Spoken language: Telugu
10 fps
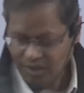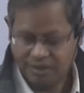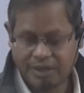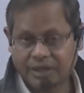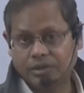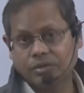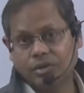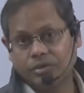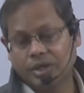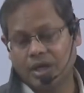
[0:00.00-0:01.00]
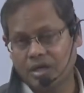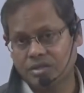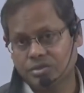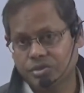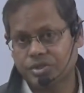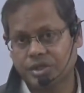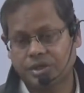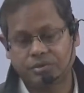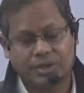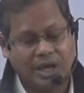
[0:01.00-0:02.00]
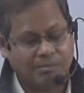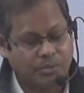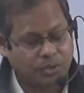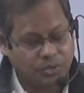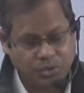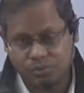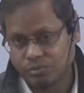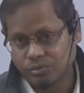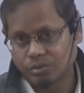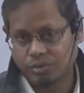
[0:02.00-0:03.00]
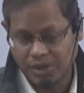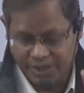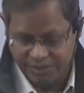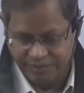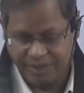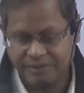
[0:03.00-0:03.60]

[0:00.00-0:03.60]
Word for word: నెగిటివ్లో ఉంటే లాసెస్ వచ్చేటట్టుంటే అమ్మొద్దు వదిలేయటమే